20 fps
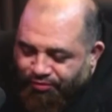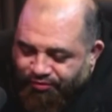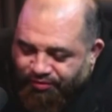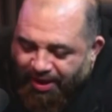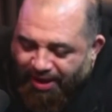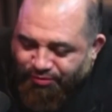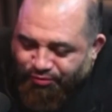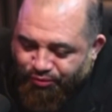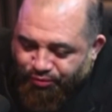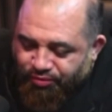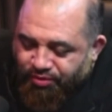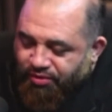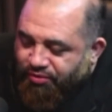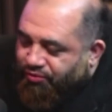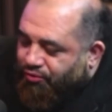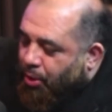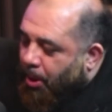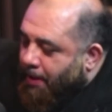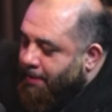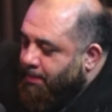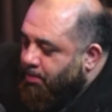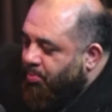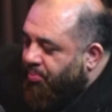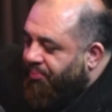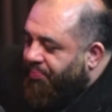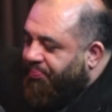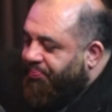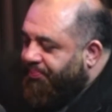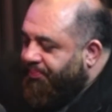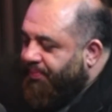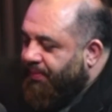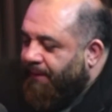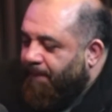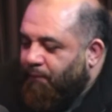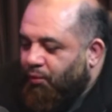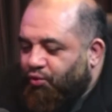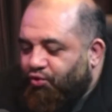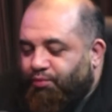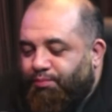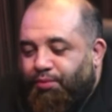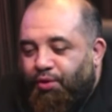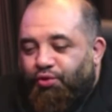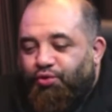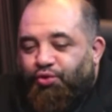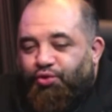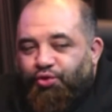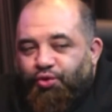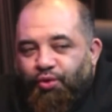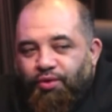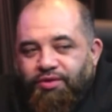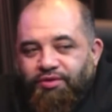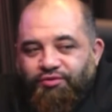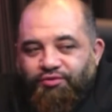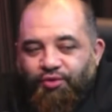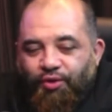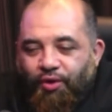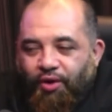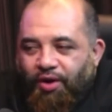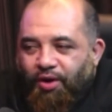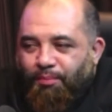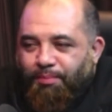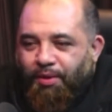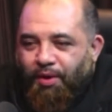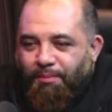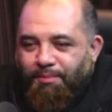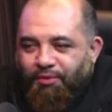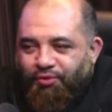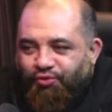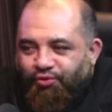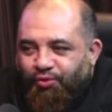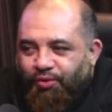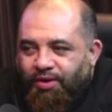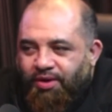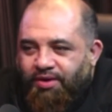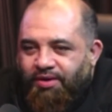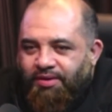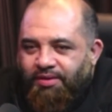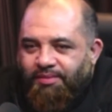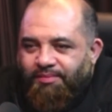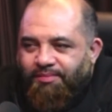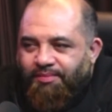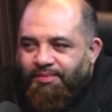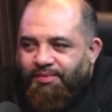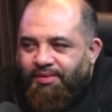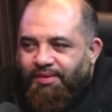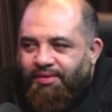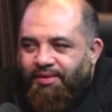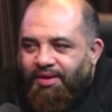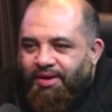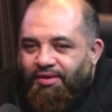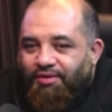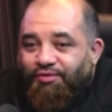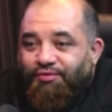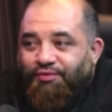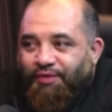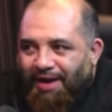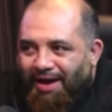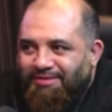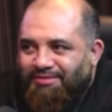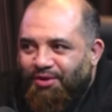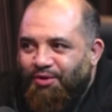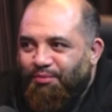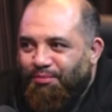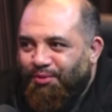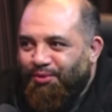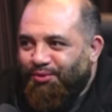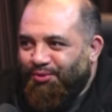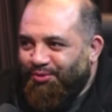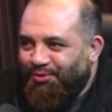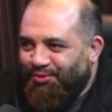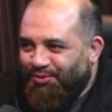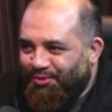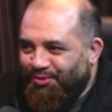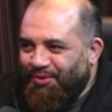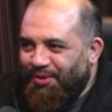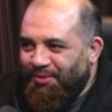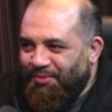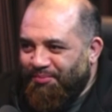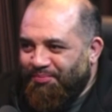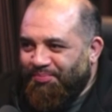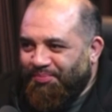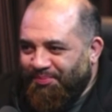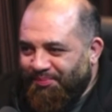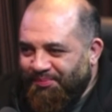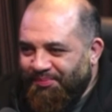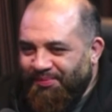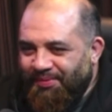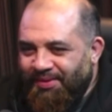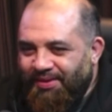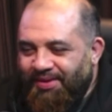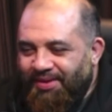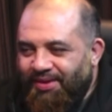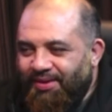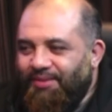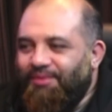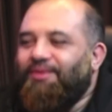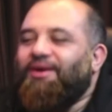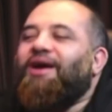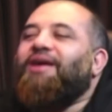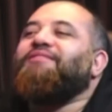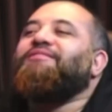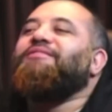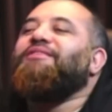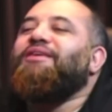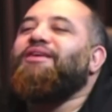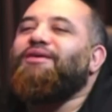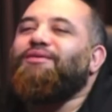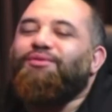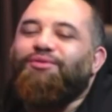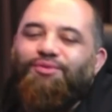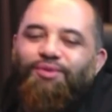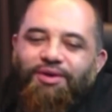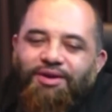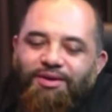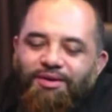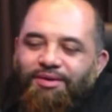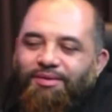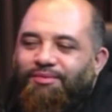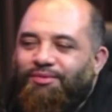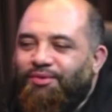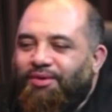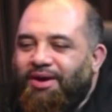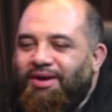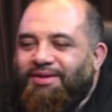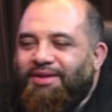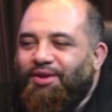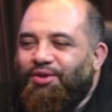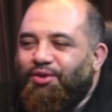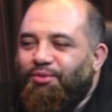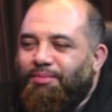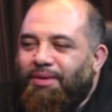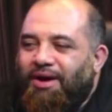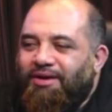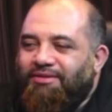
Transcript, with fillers: Estados Unidos, os produtores olham para uma pessoa e eles fazem o produto, né? faz, né? Faz. O cara diz, não, eu tô aqui. Você lembra como foi